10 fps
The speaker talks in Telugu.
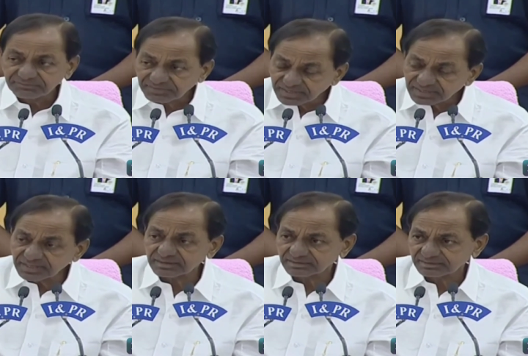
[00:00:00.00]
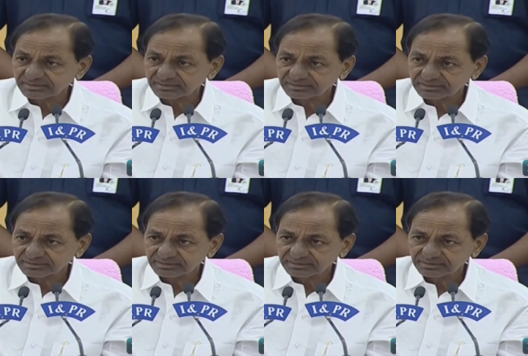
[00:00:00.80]
ఎవ్రీ ఇయర్
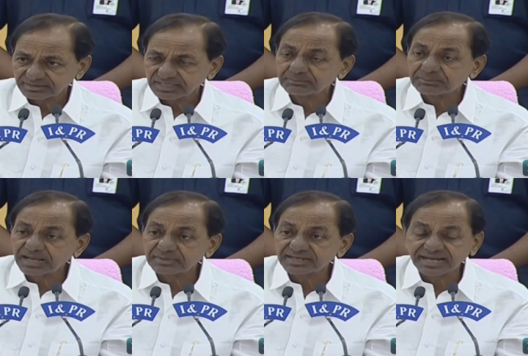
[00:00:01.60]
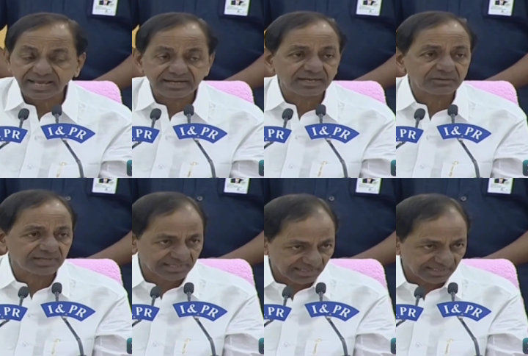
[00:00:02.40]
ఎంప్లాయ్మెంట్ క్యాలెండర్
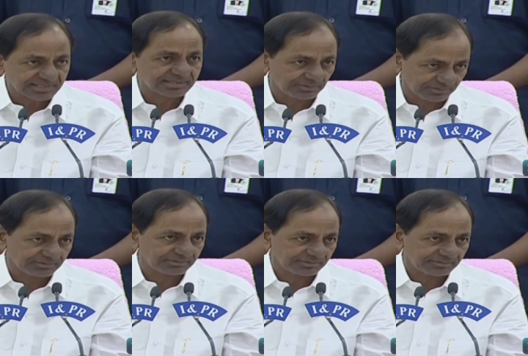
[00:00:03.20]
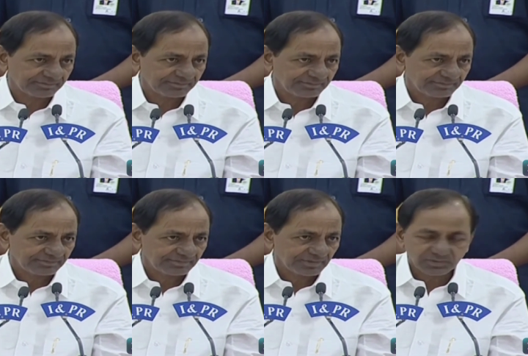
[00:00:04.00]
కూడా డిక్లేర్ చేస్తాము
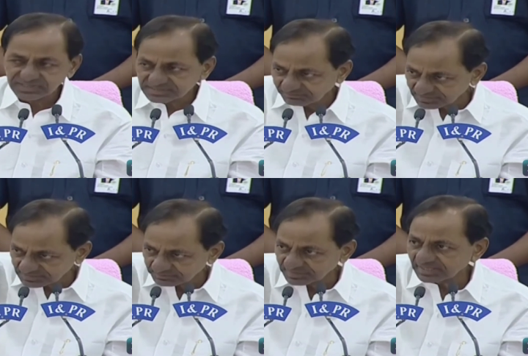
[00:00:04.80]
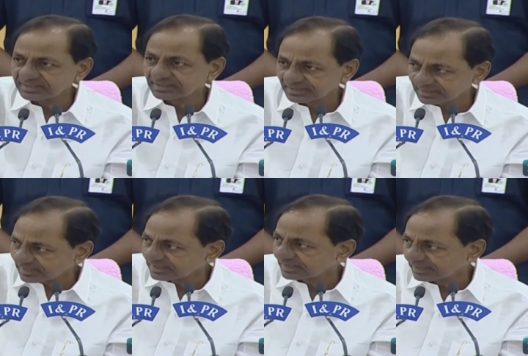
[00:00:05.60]
ఈ సంవత్సరం ఇందులో ఇన్ని
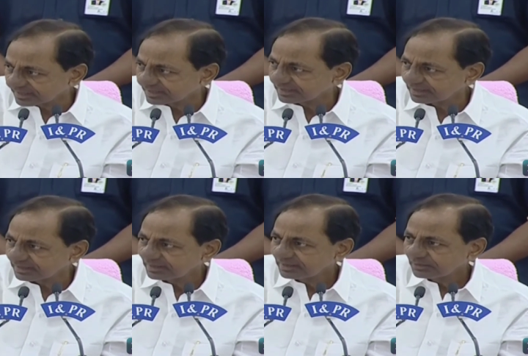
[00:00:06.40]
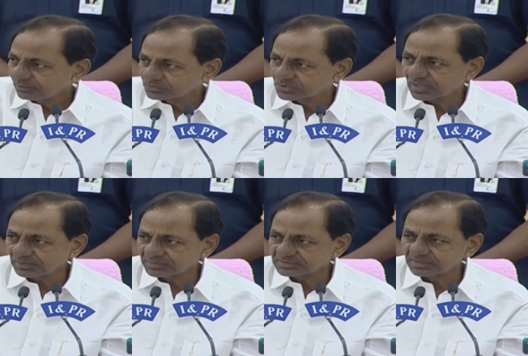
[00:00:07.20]
ఇందులో ఇన్ని ఇందులో ఇన్ని
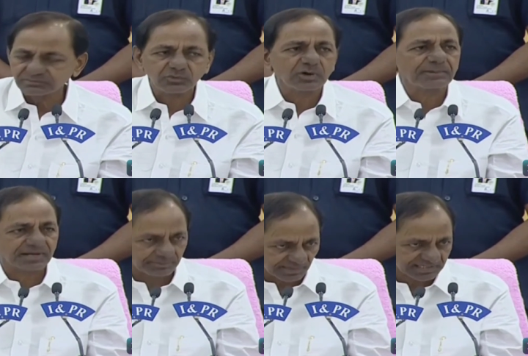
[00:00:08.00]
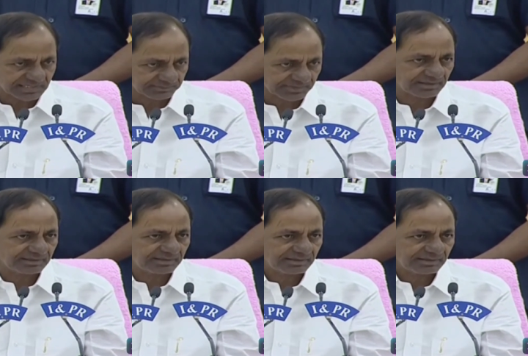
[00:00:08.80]
ఉద్యోగాలు వస్తున్నాయని ఓపెన్గా వాజాప్తా